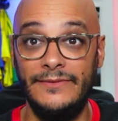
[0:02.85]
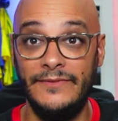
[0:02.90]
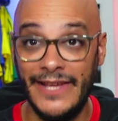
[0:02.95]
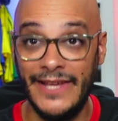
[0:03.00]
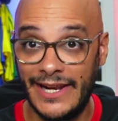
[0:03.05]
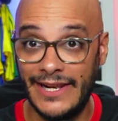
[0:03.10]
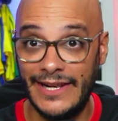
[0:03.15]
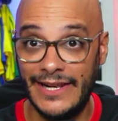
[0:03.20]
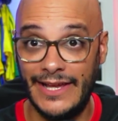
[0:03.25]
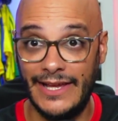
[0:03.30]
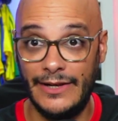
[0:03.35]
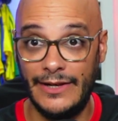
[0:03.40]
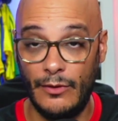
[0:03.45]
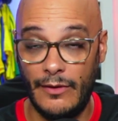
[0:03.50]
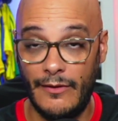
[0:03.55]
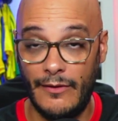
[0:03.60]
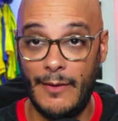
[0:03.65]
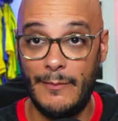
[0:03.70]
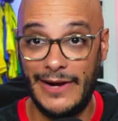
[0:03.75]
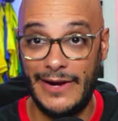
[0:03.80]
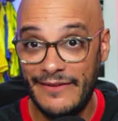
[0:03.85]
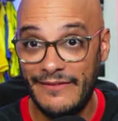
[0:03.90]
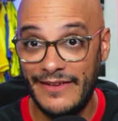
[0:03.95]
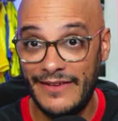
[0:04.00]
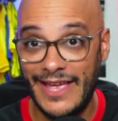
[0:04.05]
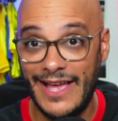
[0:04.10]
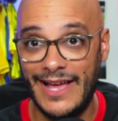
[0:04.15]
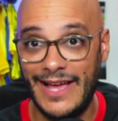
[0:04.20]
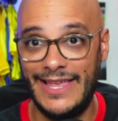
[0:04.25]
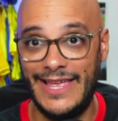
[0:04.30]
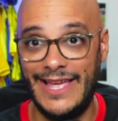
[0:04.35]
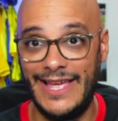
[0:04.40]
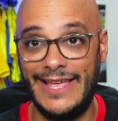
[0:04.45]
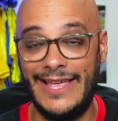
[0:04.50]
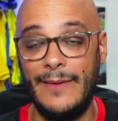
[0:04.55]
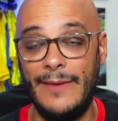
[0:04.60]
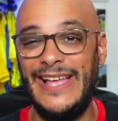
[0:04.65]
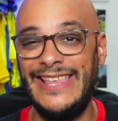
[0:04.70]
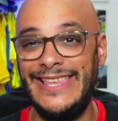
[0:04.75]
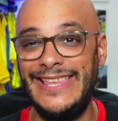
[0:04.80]
Viernes, nueva previa y es
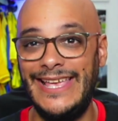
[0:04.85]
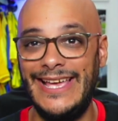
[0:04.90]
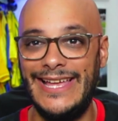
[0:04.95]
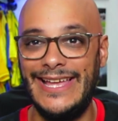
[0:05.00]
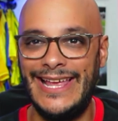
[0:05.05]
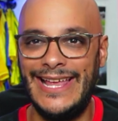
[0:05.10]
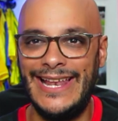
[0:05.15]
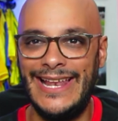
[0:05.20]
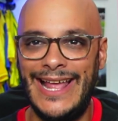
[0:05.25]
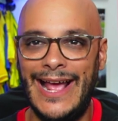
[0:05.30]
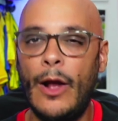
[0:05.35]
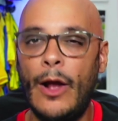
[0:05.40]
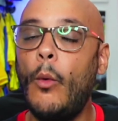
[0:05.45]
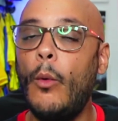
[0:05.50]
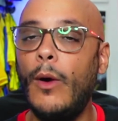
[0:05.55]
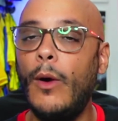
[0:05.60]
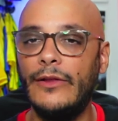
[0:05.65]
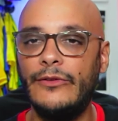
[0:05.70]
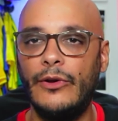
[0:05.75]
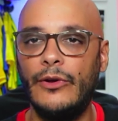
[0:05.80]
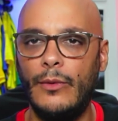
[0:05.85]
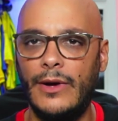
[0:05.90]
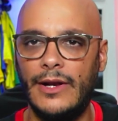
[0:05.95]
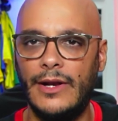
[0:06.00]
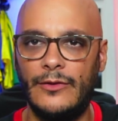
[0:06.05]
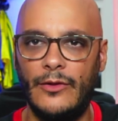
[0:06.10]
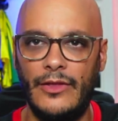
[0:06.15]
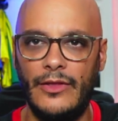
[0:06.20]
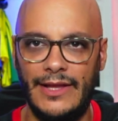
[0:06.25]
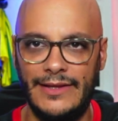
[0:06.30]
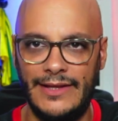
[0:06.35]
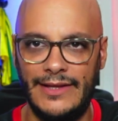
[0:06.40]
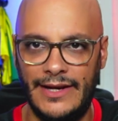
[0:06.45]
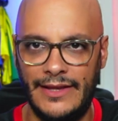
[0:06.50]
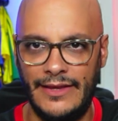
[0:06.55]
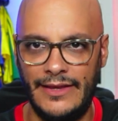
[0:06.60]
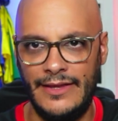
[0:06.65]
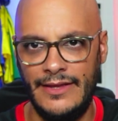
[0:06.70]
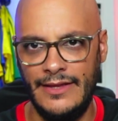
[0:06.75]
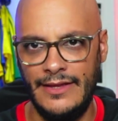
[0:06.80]
que mañana a las 4 y cuarto de la
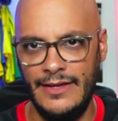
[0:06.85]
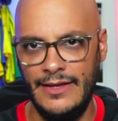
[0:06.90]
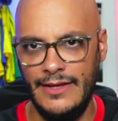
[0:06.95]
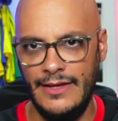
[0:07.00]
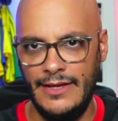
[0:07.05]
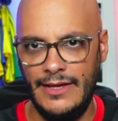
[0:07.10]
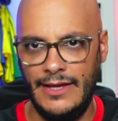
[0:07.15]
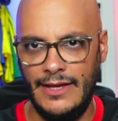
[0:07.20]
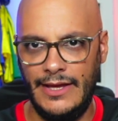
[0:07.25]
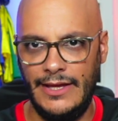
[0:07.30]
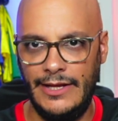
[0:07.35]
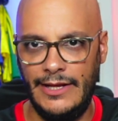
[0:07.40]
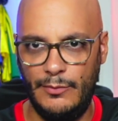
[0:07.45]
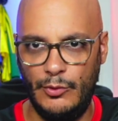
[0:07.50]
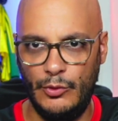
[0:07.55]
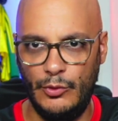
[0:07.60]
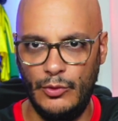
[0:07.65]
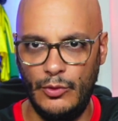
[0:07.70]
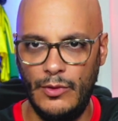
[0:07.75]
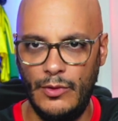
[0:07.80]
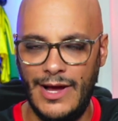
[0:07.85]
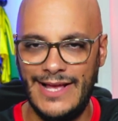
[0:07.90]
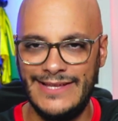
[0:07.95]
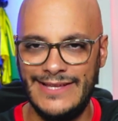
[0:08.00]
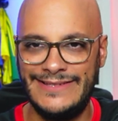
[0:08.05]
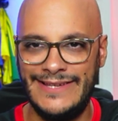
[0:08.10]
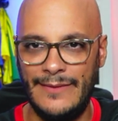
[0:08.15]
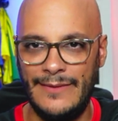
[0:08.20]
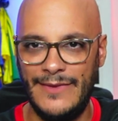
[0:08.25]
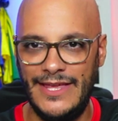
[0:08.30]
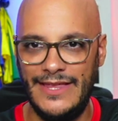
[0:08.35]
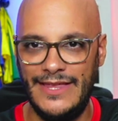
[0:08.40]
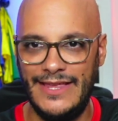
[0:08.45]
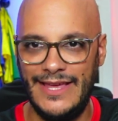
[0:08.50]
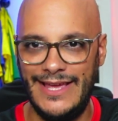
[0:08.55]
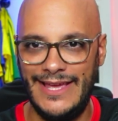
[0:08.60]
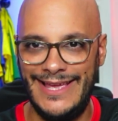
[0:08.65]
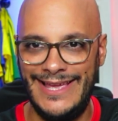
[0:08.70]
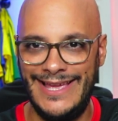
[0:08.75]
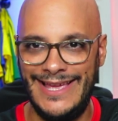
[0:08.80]
tarde en Ipurúa se
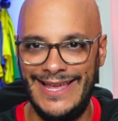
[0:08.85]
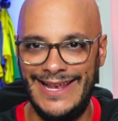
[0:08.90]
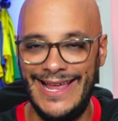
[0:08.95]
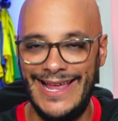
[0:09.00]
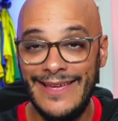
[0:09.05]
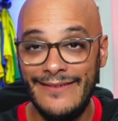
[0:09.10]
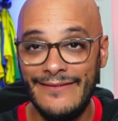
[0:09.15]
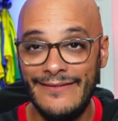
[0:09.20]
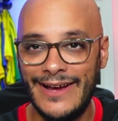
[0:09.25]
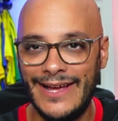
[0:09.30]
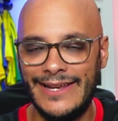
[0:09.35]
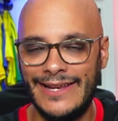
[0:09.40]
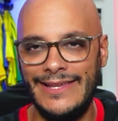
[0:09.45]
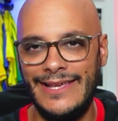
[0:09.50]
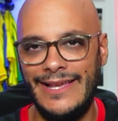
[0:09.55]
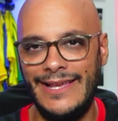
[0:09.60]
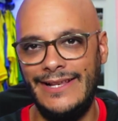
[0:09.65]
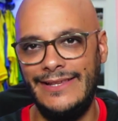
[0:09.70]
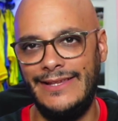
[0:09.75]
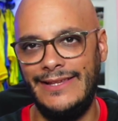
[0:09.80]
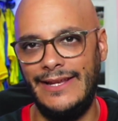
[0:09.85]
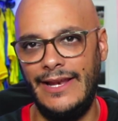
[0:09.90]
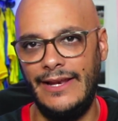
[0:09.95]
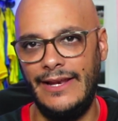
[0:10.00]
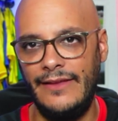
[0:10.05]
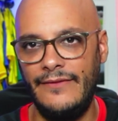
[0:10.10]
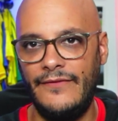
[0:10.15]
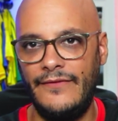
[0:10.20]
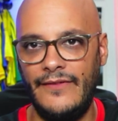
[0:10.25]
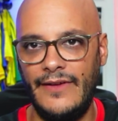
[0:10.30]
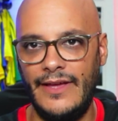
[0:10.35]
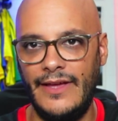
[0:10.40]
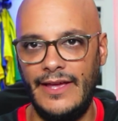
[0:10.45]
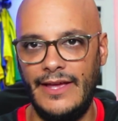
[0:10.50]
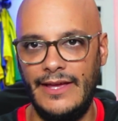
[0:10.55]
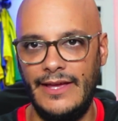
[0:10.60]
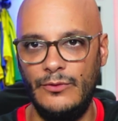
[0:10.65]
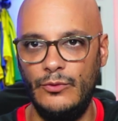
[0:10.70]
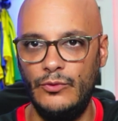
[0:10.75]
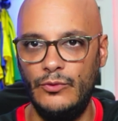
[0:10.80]
miden el Eibar y el
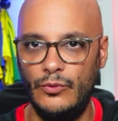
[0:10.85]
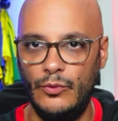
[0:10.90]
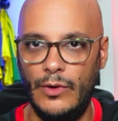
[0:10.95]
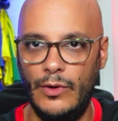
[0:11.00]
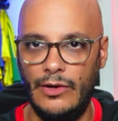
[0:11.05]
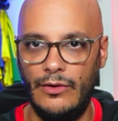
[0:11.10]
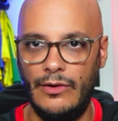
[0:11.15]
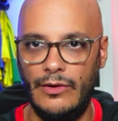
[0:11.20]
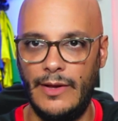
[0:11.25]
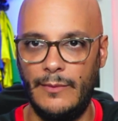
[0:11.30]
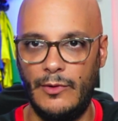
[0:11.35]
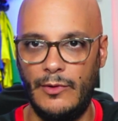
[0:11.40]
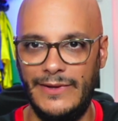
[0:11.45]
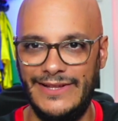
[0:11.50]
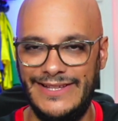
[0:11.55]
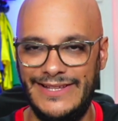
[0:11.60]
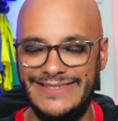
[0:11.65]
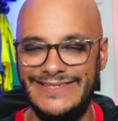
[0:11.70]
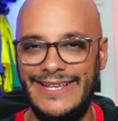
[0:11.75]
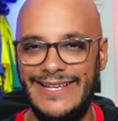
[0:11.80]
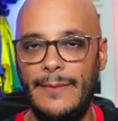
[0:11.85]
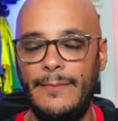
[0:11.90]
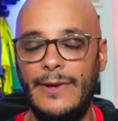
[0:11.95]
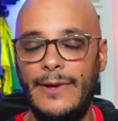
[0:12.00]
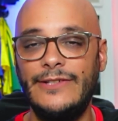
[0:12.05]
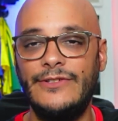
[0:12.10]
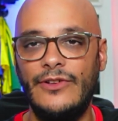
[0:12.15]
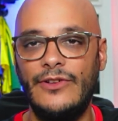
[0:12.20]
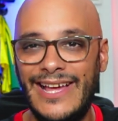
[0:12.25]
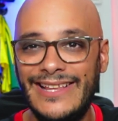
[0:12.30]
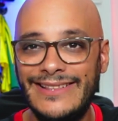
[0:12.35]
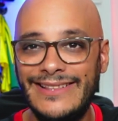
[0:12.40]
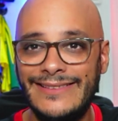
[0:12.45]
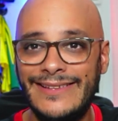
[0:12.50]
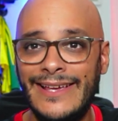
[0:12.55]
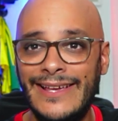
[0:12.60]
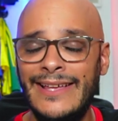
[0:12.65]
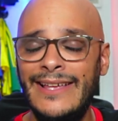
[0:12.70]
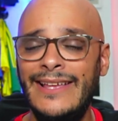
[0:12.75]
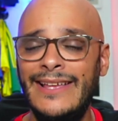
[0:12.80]
Tenerife en un duelo que promete ser
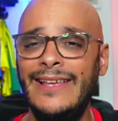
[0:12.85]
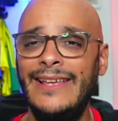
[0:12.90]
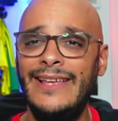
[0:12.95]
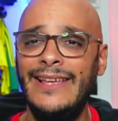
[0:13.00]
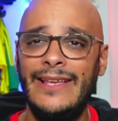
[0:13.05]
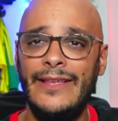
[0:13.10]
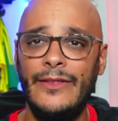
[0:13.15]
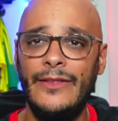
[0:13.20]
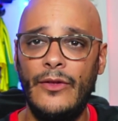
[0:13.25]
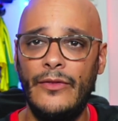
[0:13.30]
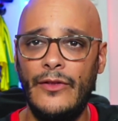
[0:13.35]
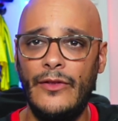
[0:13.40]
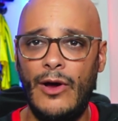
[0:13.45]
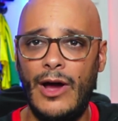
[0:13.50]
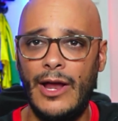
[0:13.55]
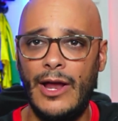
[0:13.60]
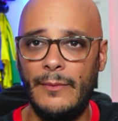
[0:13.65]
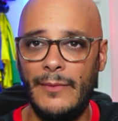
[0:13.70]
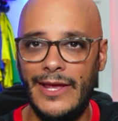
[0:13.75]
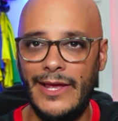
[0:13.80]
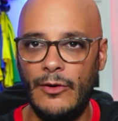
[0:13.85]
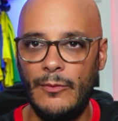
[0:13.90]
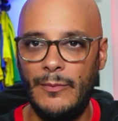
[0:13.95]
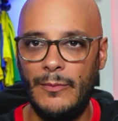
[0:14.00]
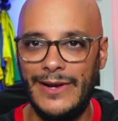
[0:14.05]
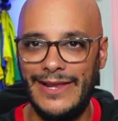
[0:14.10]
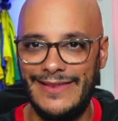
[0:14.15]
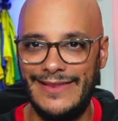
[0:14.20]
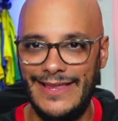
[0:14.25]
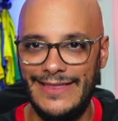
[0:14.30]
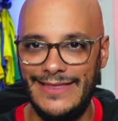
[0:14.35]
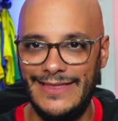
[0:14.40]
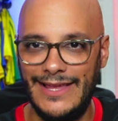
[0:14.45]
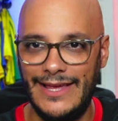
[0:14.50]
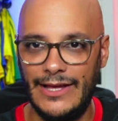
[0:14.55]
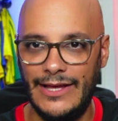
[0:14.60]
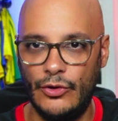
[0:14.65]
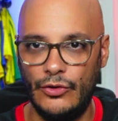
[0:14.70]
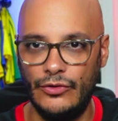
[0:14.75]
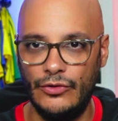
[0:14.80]
apasionante y donde los armeros
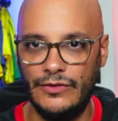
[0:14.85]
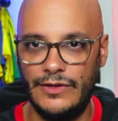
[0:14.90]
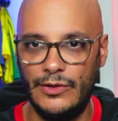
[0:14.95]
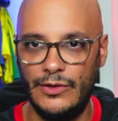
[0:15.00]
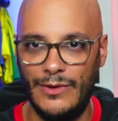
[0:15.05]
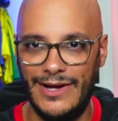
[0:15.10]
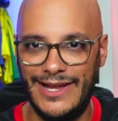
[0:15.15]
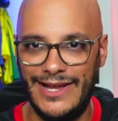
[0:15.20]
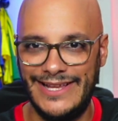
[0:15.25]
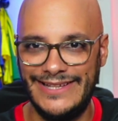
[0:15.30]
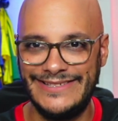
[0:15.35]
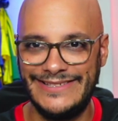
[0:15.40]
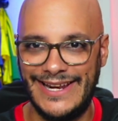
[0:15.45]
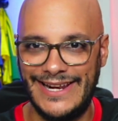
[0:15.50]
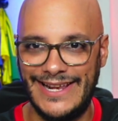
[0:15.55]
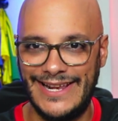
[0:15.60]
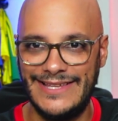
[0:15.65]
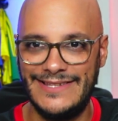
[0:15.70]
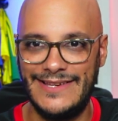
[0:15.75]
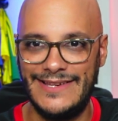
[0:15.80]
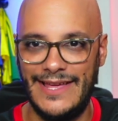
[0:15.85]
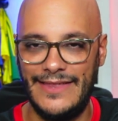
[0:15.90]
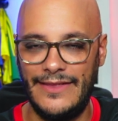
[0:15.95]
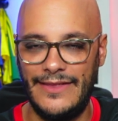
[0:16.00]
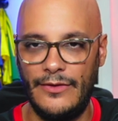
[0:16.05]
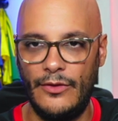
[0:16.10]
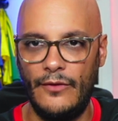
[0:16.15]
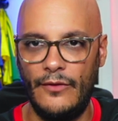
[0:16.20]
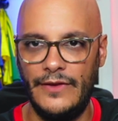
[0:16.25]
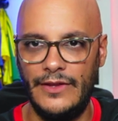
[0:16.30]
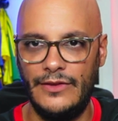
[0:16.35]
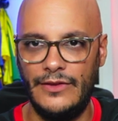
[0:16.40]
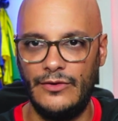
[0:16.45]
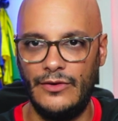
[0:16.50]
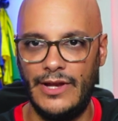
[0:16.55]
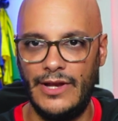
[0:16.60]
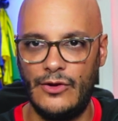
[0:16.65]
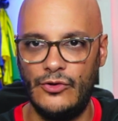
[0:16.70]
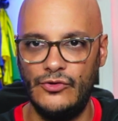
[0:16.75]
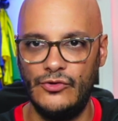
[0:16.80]
pretenden continuar esa racha de dos
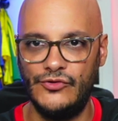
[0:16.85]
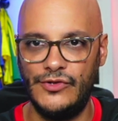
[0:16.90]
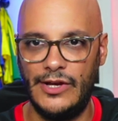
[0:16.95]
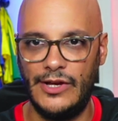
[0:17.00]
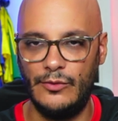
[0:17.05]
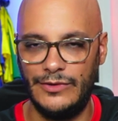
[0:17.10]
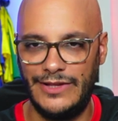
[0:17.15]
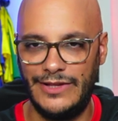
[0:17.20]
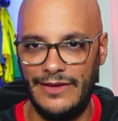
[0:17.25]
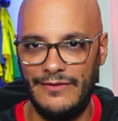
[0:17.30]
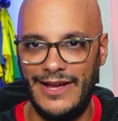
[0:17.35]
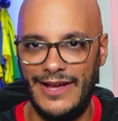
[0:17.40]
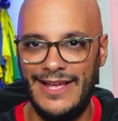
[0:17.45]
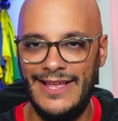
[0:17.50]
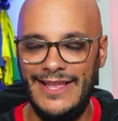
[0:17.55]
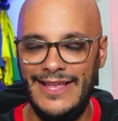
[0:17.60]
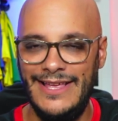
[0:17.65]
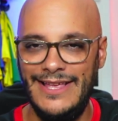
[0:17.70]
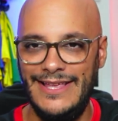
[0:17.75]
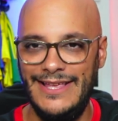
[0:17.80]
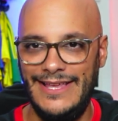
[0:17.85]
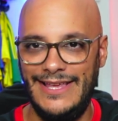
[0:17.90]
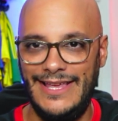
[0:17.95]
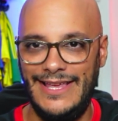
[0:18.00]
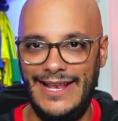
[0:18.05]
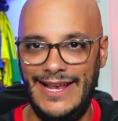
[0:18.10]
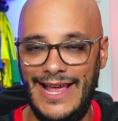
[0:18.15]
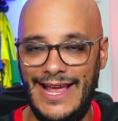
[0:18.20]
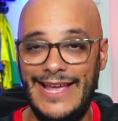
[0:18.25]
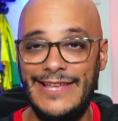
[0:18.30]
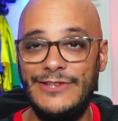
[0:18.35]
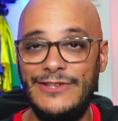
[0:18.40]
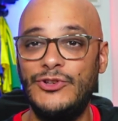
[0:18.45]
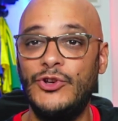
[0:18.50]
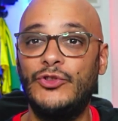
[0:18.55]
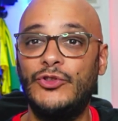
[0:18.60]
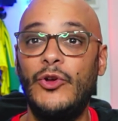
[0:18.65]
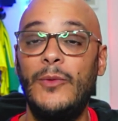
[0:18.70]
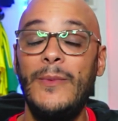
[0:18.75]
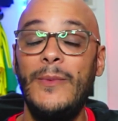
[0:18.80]
victorias consecutivas que le han
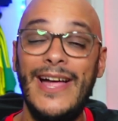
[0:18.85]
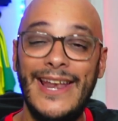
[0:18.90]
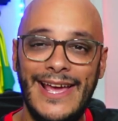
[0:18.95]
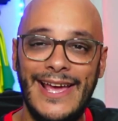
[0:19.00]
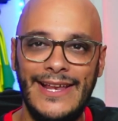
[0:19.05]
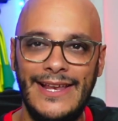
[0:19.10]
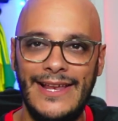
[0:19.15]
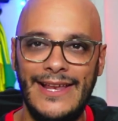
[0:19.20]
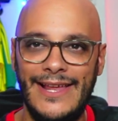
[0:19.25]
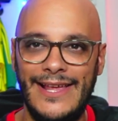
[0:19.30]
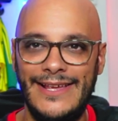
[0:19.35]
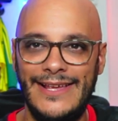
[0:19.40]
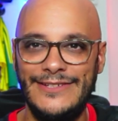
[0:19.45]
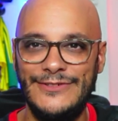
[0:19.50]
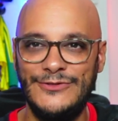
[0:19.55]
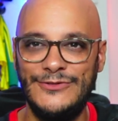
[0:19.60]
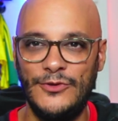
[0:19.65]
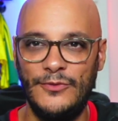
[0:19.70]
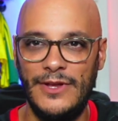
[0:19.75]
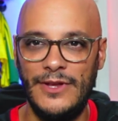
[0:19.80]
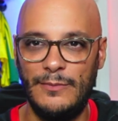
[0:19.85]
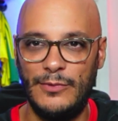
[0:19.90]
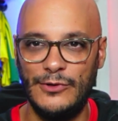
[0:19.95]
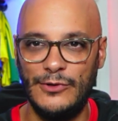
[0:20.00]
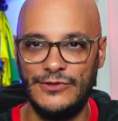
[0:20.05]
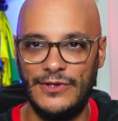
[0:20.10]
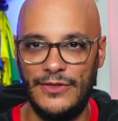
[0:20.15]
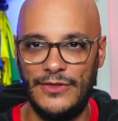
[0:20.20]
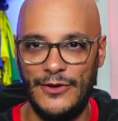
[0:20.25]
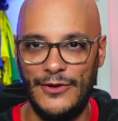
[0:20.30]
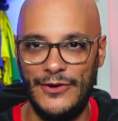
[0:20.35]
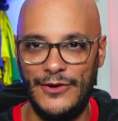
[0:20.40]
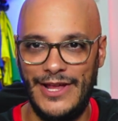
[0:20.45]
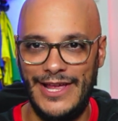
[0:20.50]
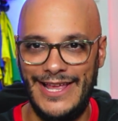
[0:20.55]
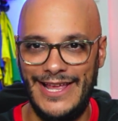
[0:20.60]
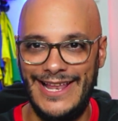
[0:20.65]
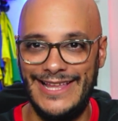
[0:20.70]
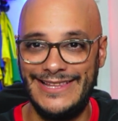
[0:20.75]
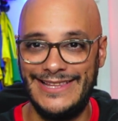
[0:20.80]
hecho tomar aire y subir posiciones
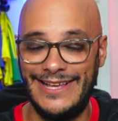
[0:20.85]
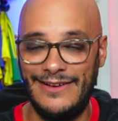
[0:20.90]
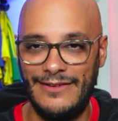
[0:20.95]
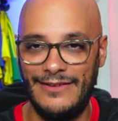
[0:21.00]
en la tabla de